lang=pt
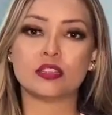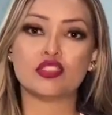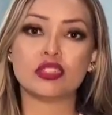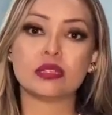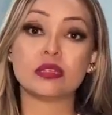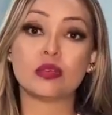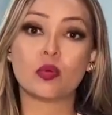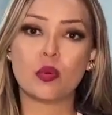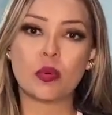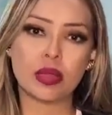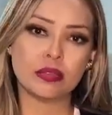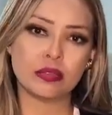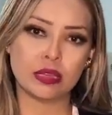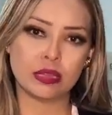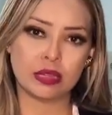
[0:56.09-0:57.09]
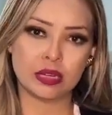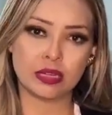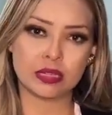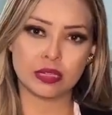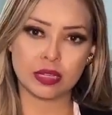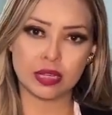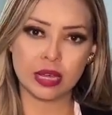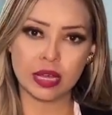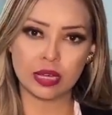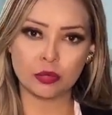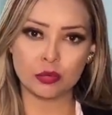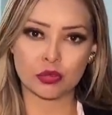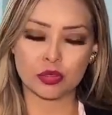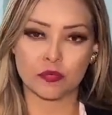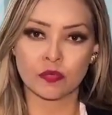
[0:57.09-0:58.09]
de 53
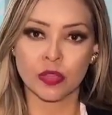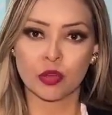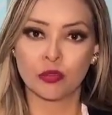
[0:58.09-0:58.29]
anos,